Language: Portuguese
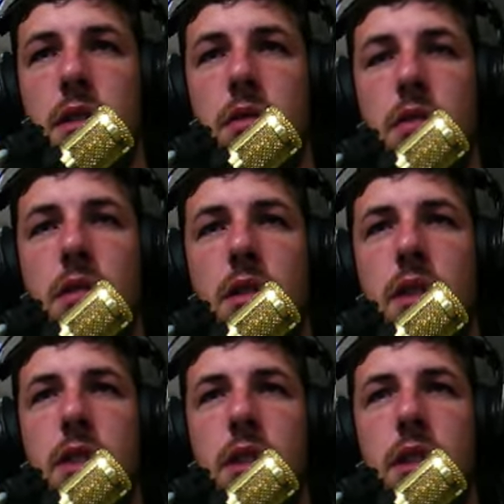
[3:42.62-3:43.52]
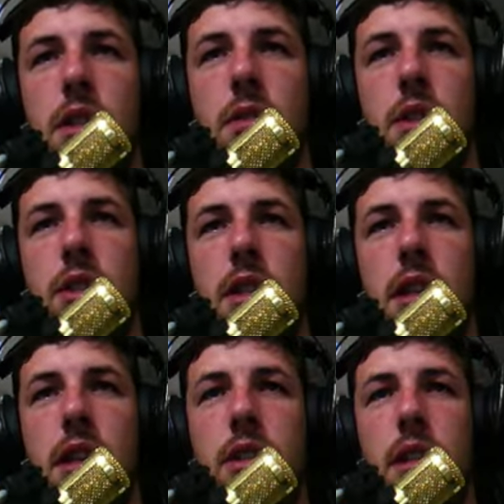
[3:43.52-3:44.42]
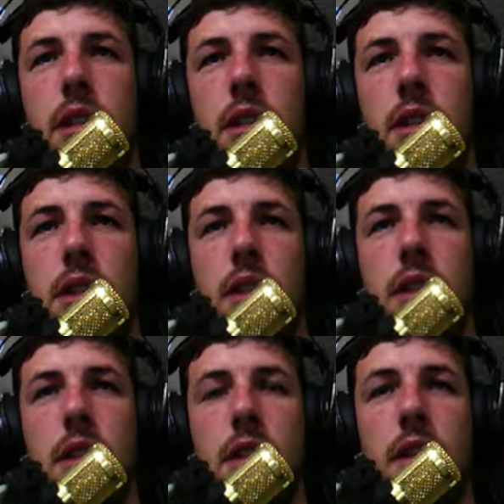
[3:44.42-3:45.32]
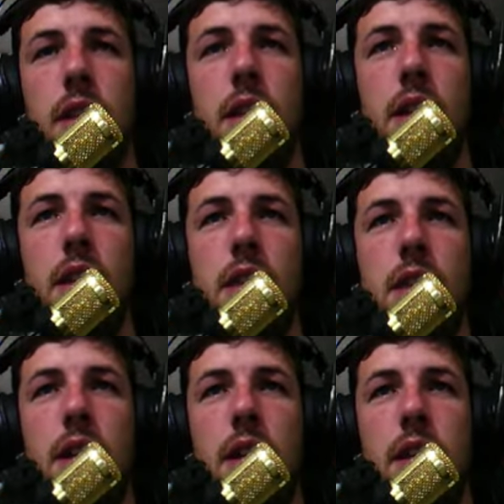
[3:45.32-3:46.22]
Nossa, deu um acidente ali. Eita.